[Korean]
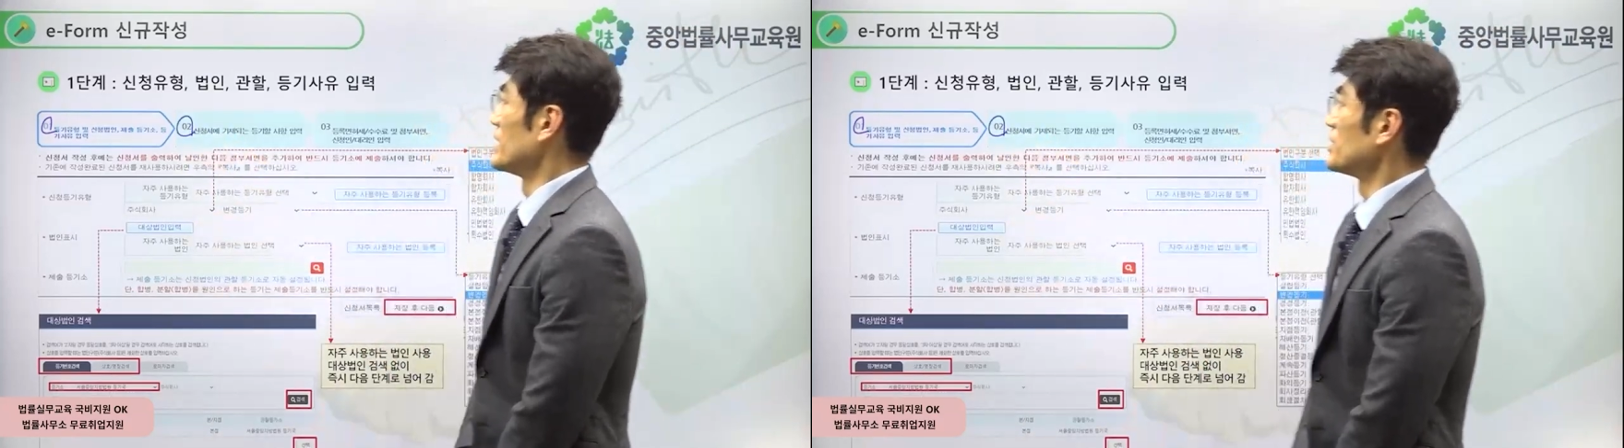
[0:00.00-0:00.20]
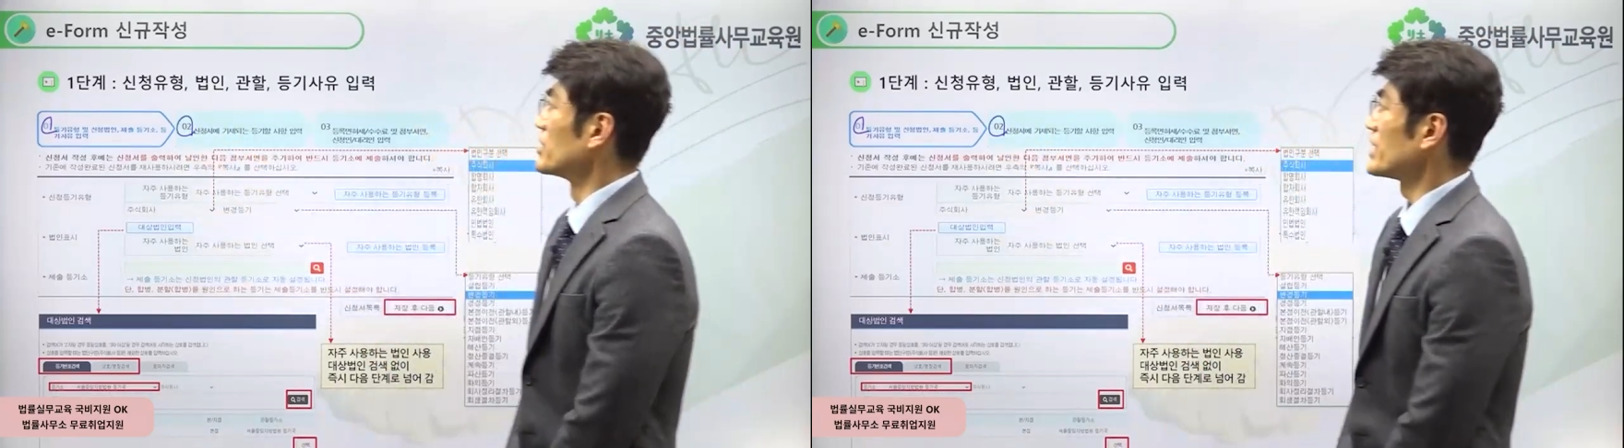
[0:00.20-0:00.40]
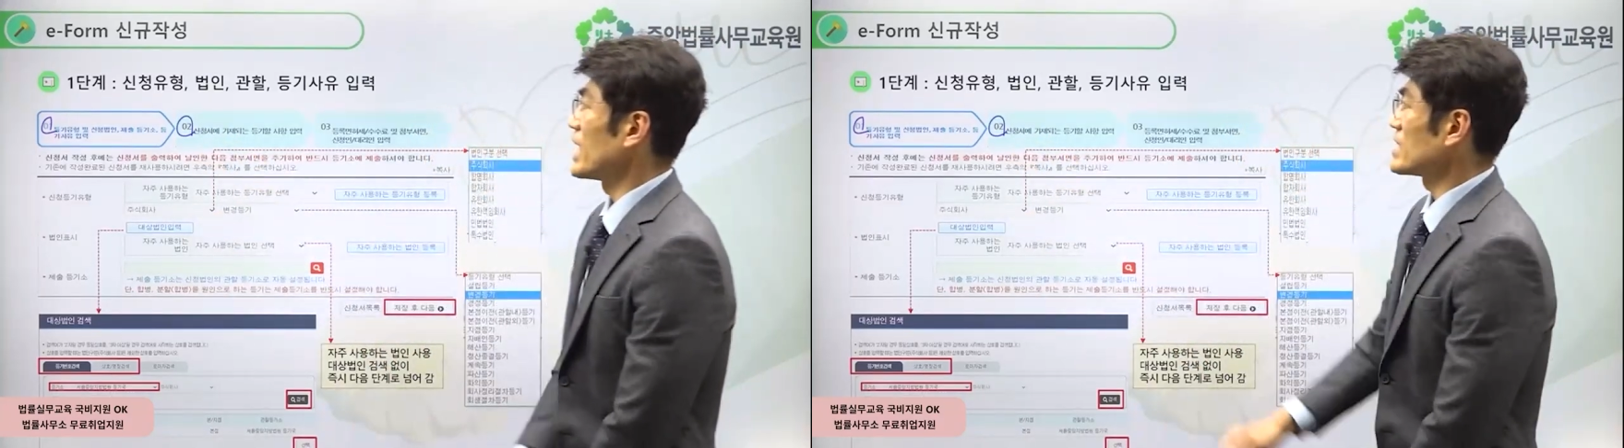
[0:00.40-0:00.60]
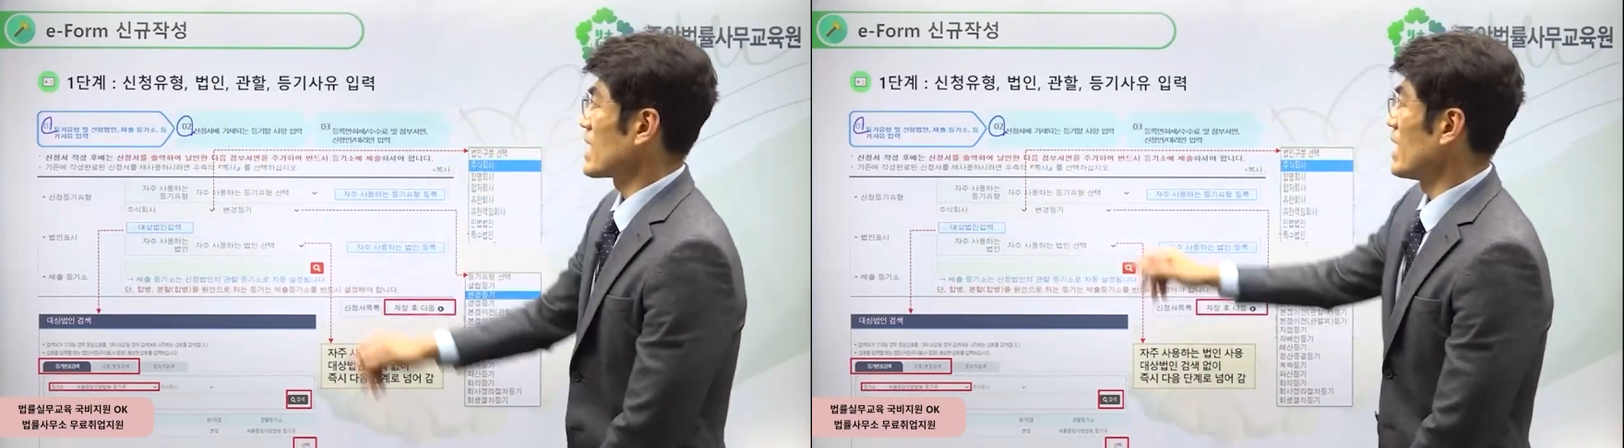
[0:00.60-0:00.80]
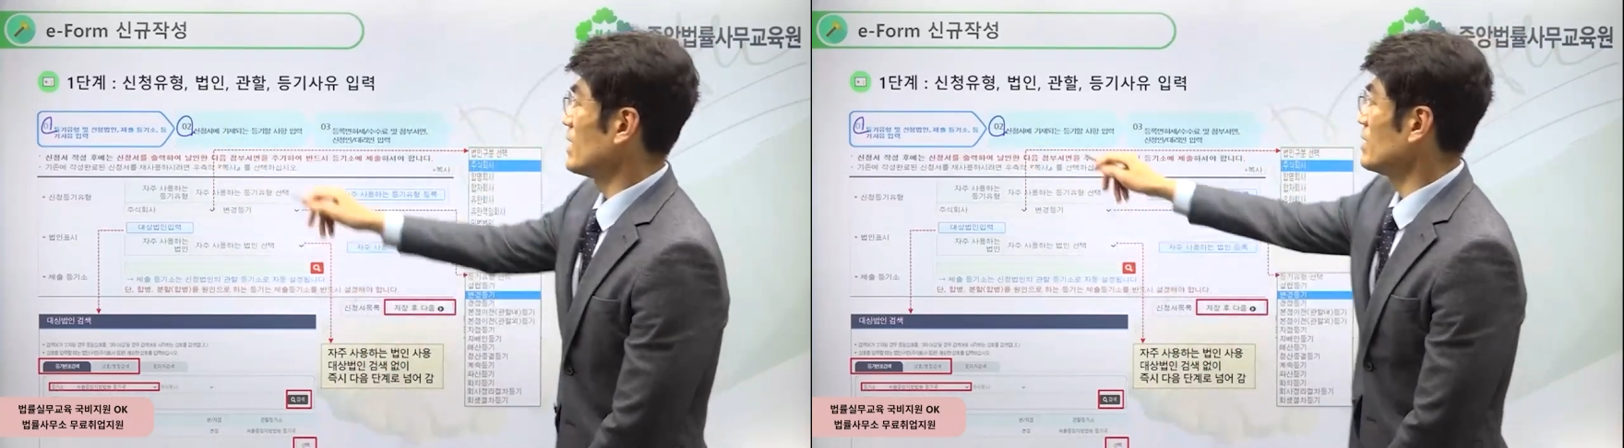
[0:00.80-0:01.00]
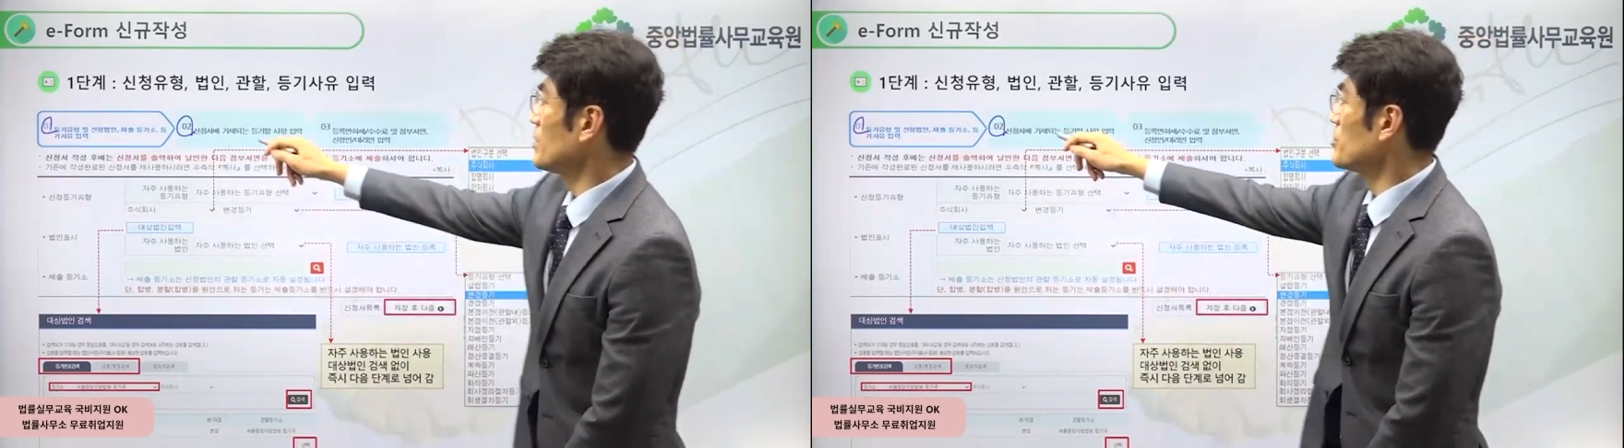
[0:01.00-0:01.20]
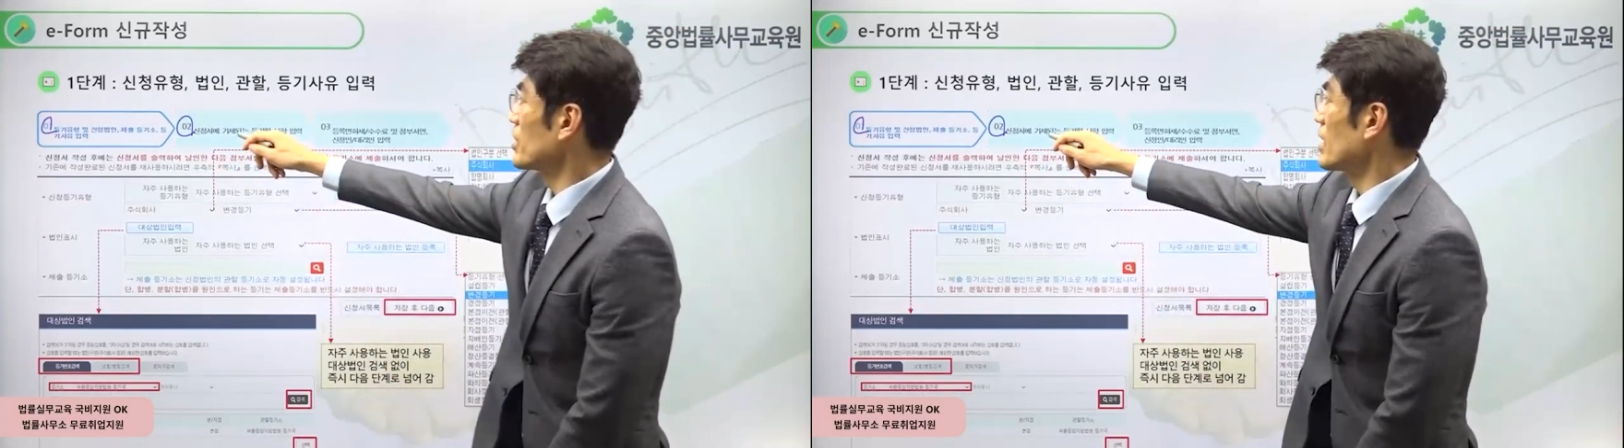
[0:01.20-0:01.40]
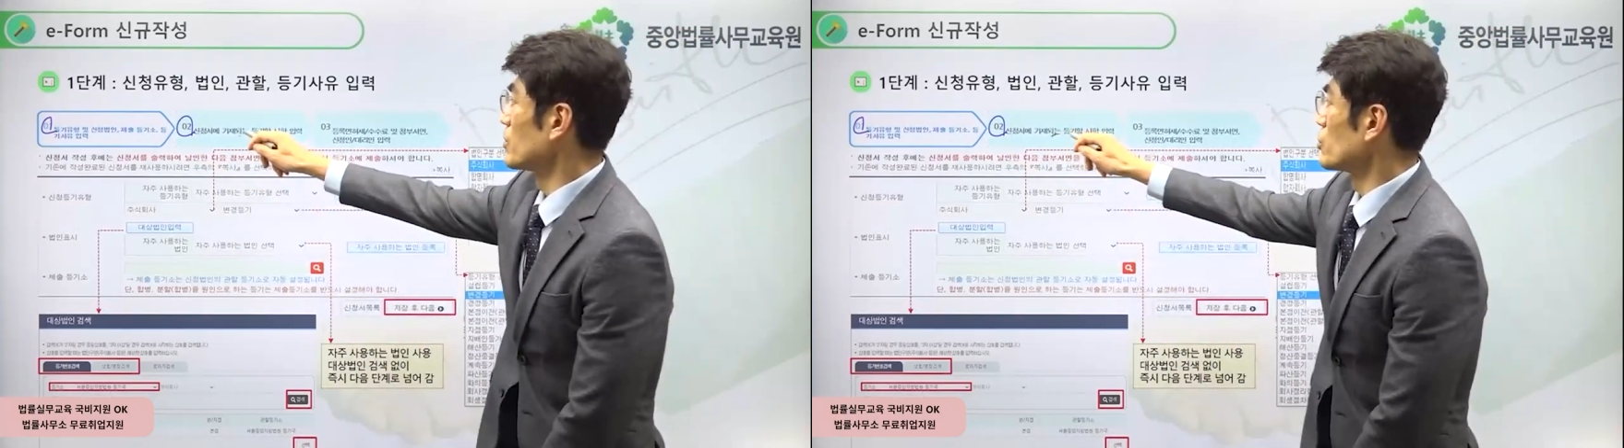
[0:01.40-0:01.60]
등기할 사항을
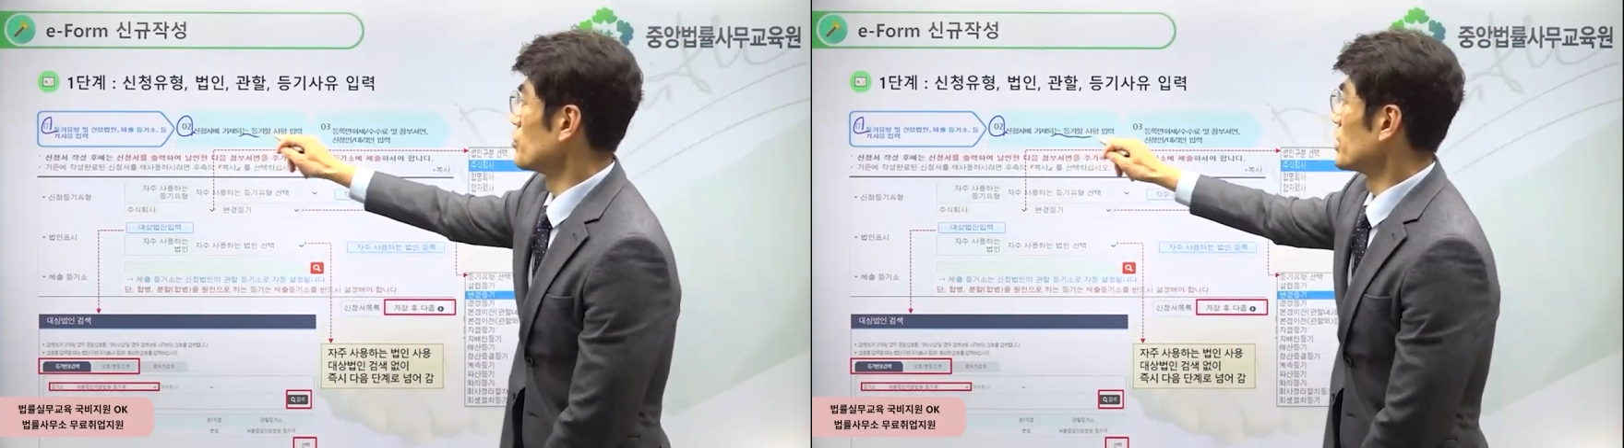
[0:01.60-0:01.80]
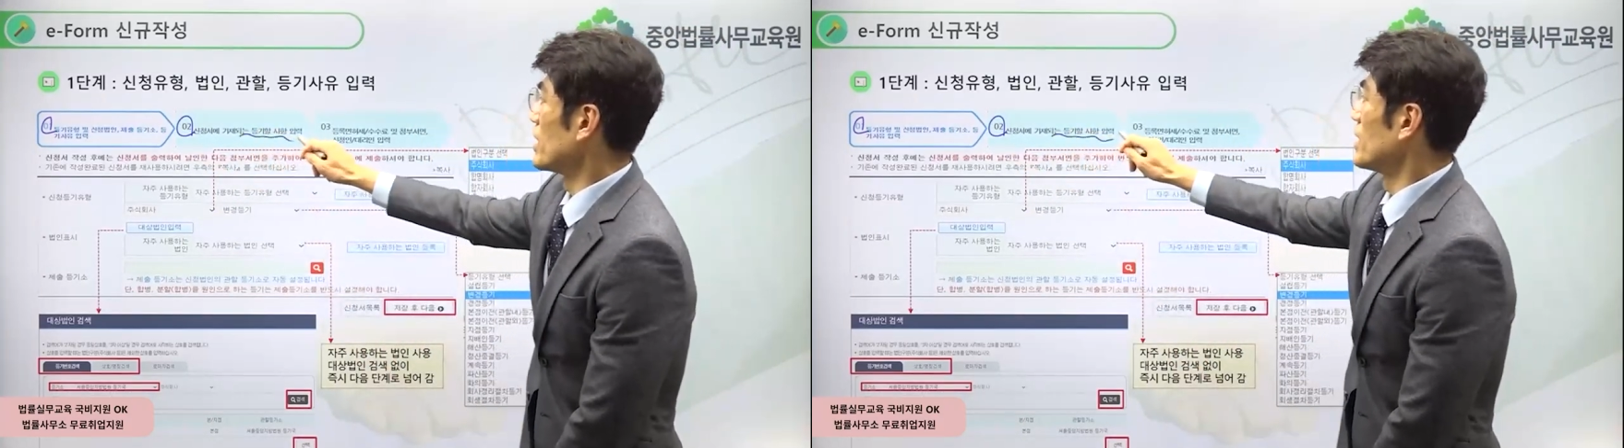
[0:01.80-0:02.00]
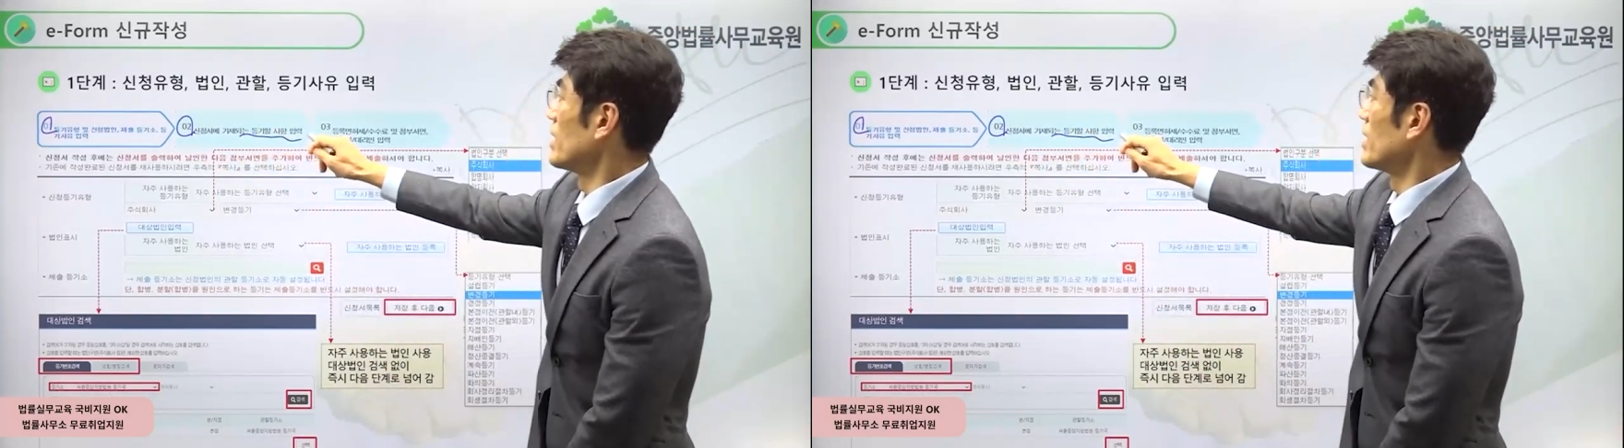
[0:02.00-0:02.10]
입력하는 곳입니다.